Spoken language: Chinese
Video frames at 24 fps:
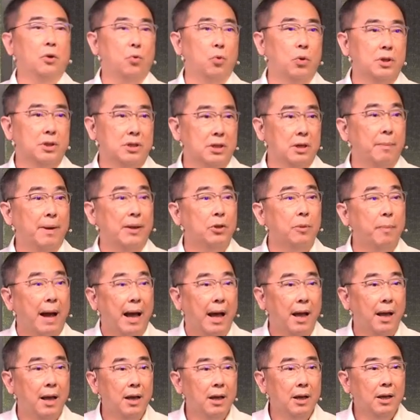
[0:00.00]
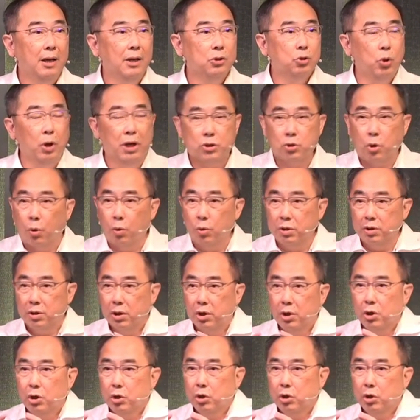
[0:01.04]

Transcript: 的果子了嘛，对吧？所以从